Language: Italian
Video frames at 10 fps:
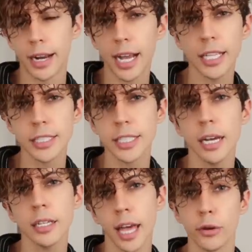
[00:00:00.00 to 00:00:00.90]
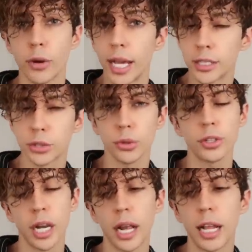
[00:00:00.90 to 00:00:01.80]
ragazza che era una
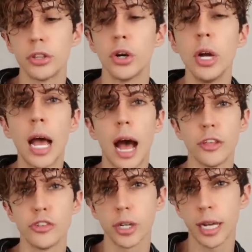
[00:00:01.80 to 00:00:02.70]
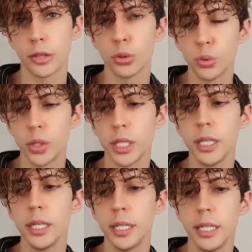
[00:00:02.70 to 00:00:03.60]
escort tra l'altro ha cercato
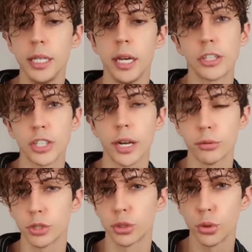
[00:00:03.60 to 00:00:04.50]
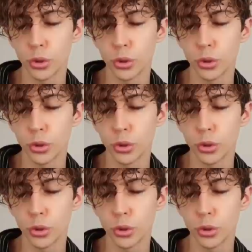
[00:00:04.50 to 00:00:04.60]
quindi di lasciare questo